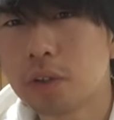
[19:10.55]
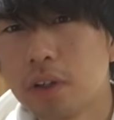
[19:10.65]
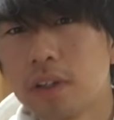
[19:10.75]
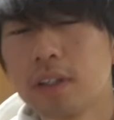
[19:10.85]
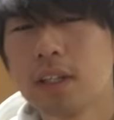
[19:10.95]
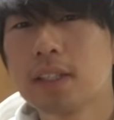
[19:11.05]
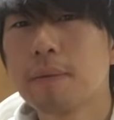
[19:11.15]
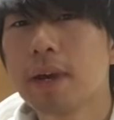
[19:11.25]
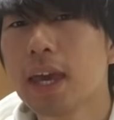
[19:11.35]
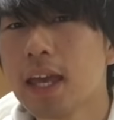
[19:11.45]
と
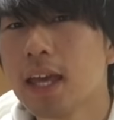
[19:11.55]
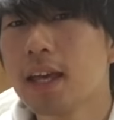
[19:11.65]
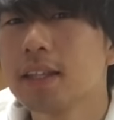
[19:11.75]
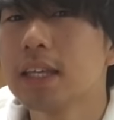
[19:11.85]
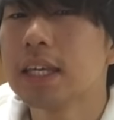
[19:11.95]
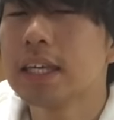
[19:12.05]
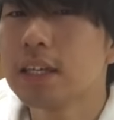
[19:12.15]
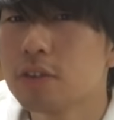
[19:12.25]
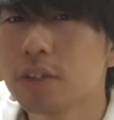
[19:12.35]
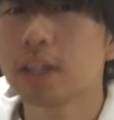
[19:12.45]
サバゲーに
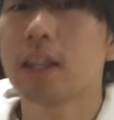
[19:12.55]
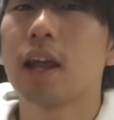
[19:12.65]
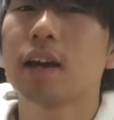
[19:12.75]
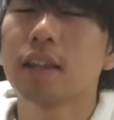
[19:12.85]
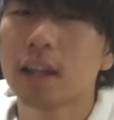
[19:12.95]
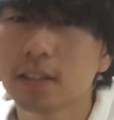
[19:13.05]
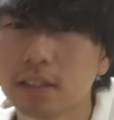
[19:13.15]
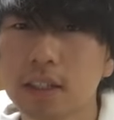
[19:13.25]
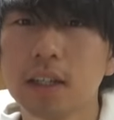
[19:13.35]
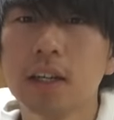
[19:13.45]
行くんだったら必
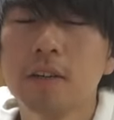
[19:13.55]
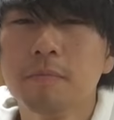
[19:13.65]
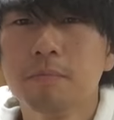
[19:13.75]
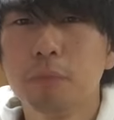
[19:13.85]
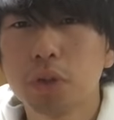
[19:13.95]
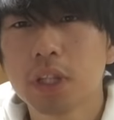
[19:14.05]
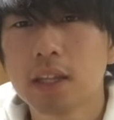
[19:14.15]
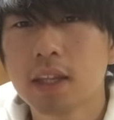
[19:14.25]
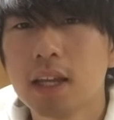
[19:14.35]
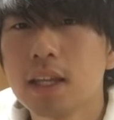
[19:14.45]
ず持っ
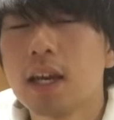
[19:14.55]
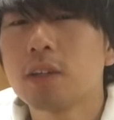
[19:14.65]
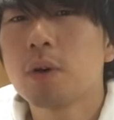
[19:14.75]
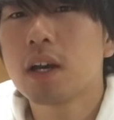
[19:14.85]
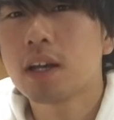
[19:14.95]
てったりあとは